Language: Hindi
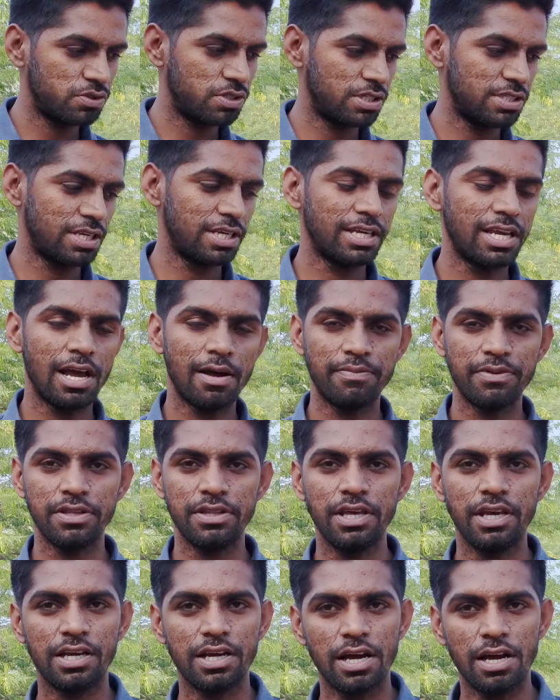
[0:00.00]
तो जैसा कि आपने
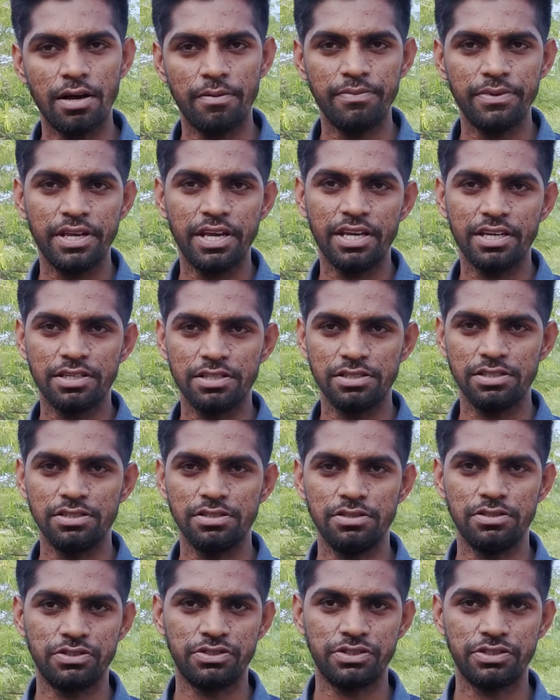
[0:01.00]
देखा हमने एक
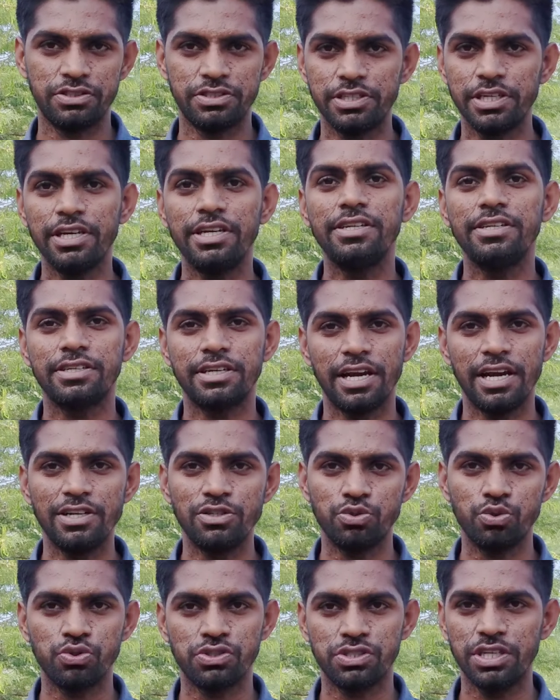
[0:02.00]
ट्रेन
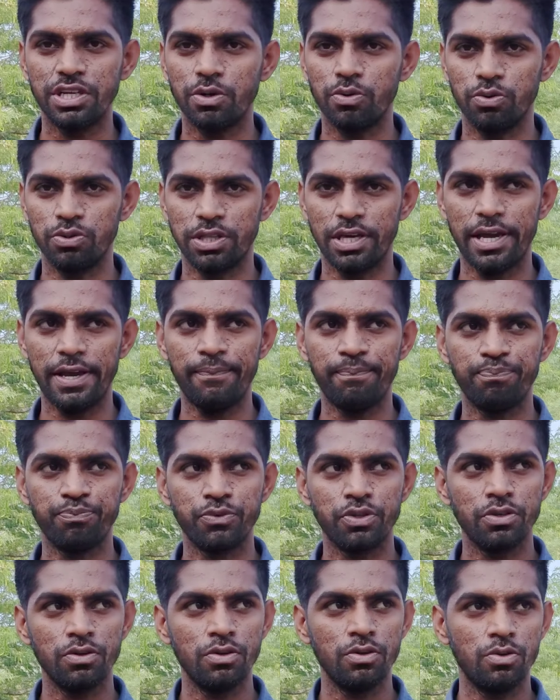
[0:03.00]
क्रैट जो स्नैक होता है
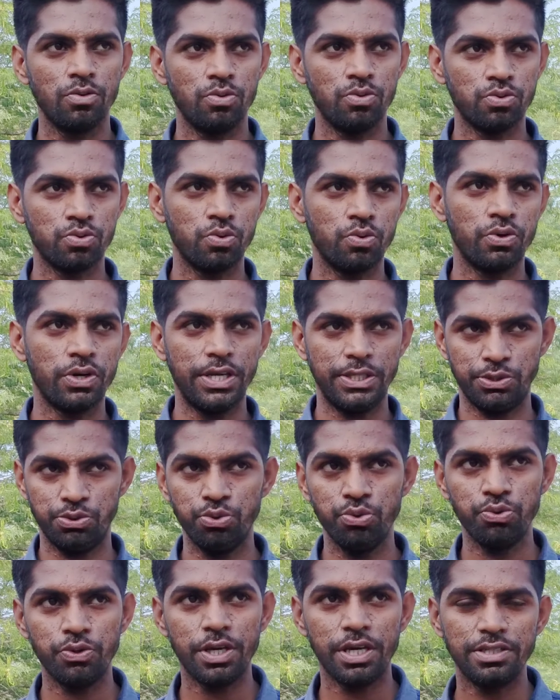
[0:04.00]
उसको
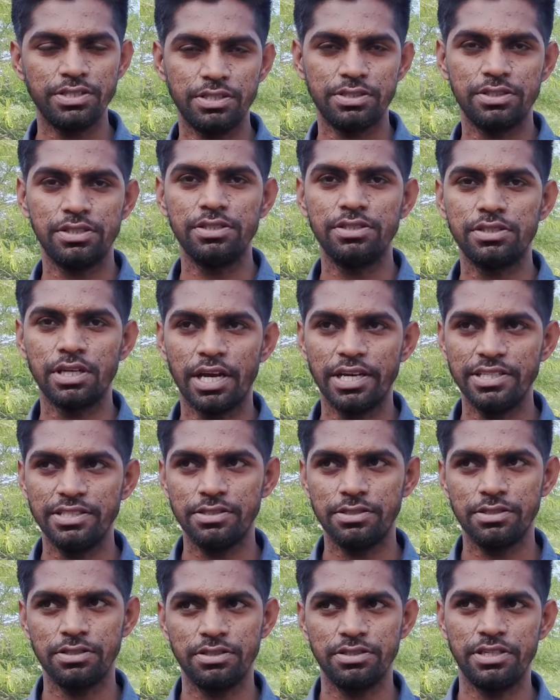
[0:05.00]
रेस्क्यू किया जिसकी
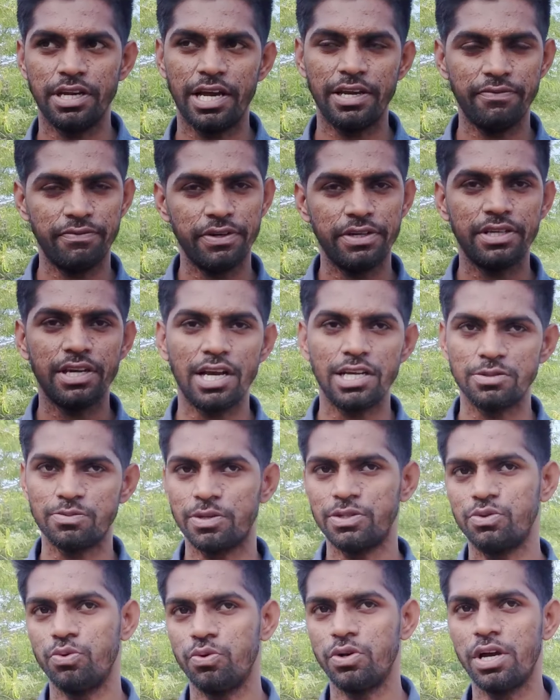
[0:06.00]
साइज़ ढाई फीट के
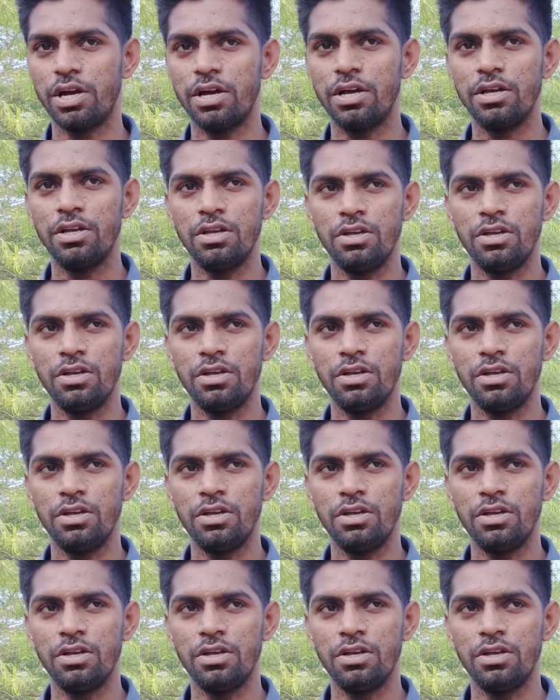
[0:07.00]
आसपास होगा